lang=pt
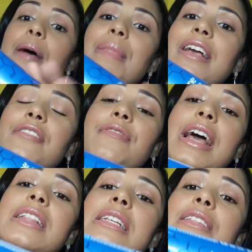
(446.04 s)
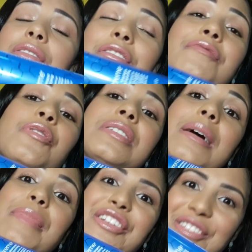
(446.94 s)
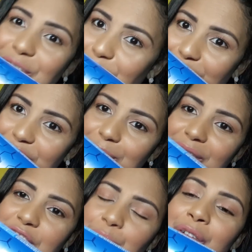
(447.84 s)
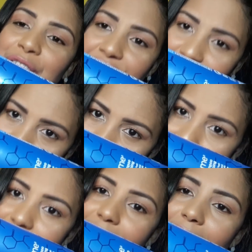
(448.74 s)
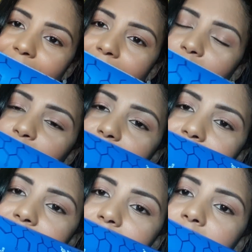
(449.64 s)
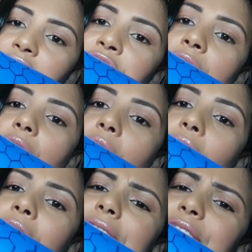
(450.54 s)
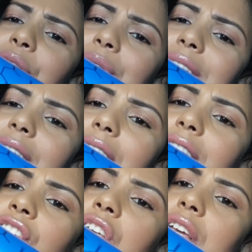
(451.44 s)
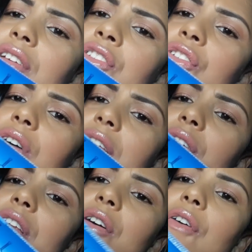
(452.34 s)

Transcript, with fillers: na Black Friday, então não vou saber dizer o preço pra vocês, mas vou deixar o link, é claro, pra vocês. Olha que coisa linda, gente. Olha, olha,